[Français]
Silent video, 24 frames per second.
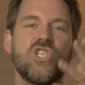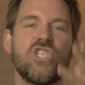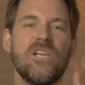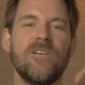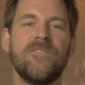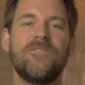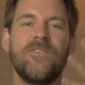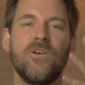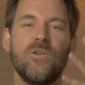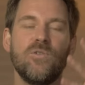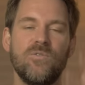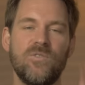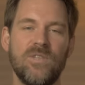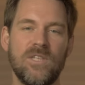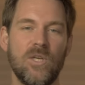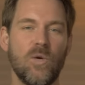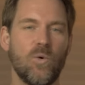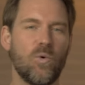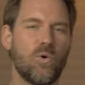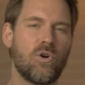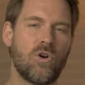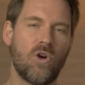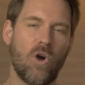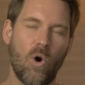j'ai fait une
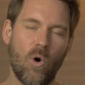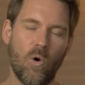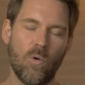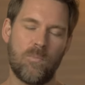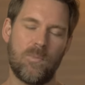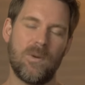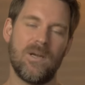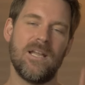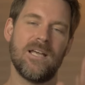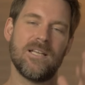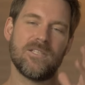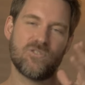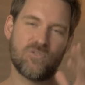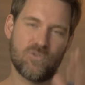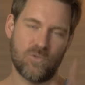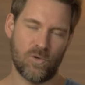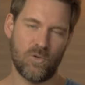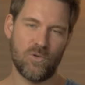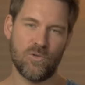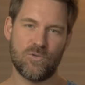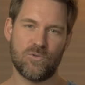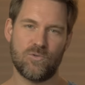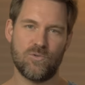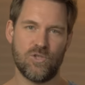vidéo complète sur
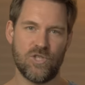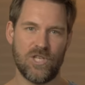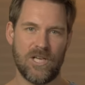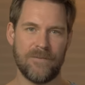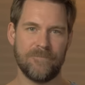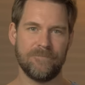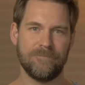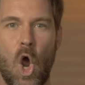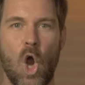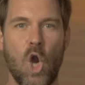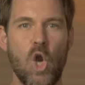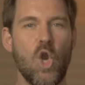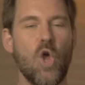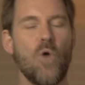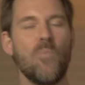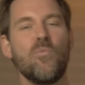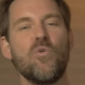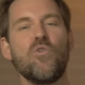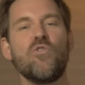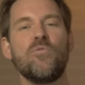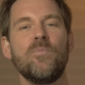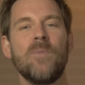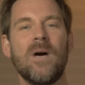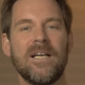le sujet. Le
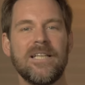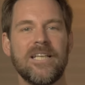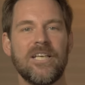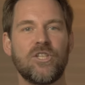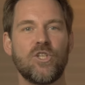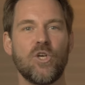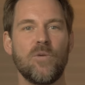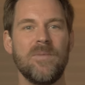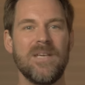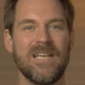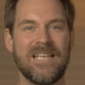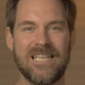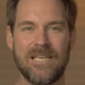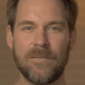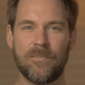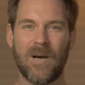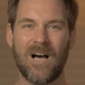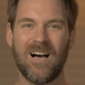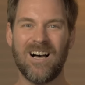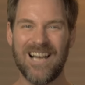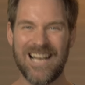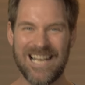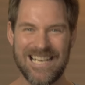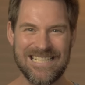mouvement anatomique qui
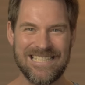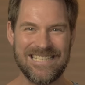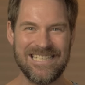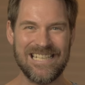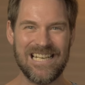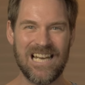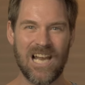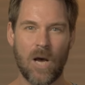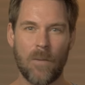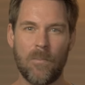prend ainsi de